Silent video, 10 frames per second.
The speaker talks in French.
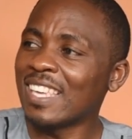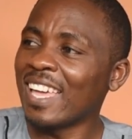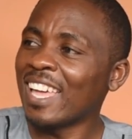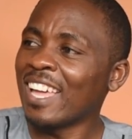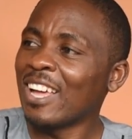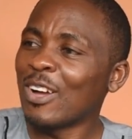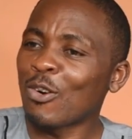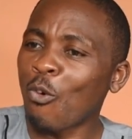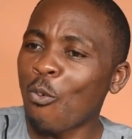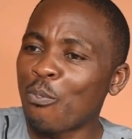qui est
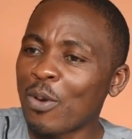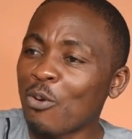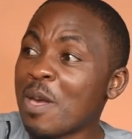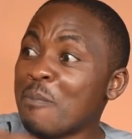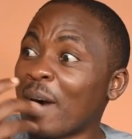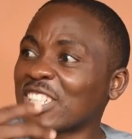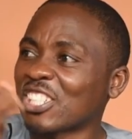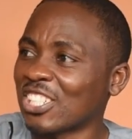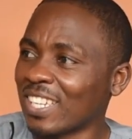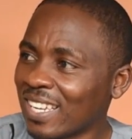coupé ou bien
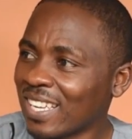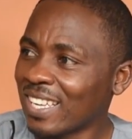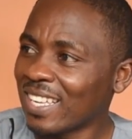mâché,